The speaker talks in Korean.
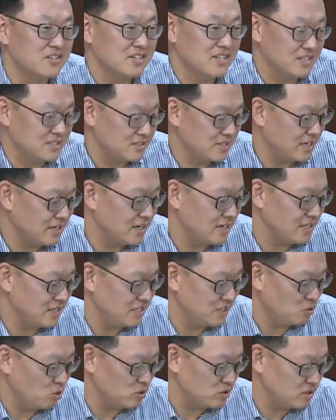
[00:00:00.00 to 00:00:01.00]
네, 그래서 네.
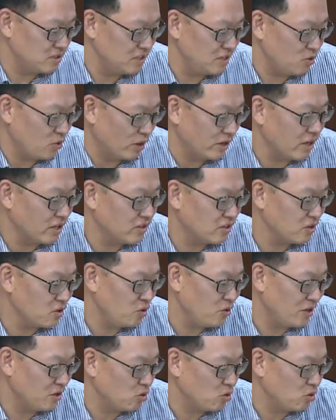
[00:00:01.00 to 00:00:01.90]
차라리 이곳을 관객들을